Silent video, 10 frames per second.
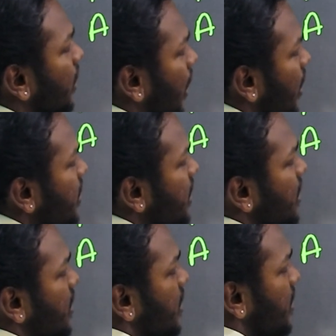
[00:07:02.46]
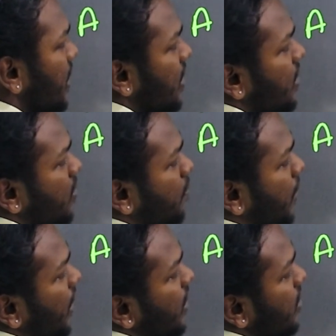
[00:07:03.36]
ராஜேஷ் சிக்ஸ்த்
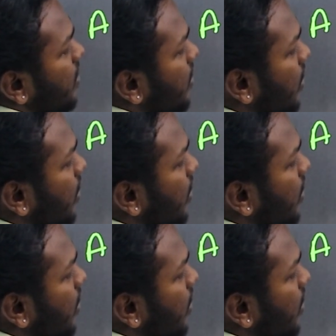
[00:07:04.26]
பிளேஸ்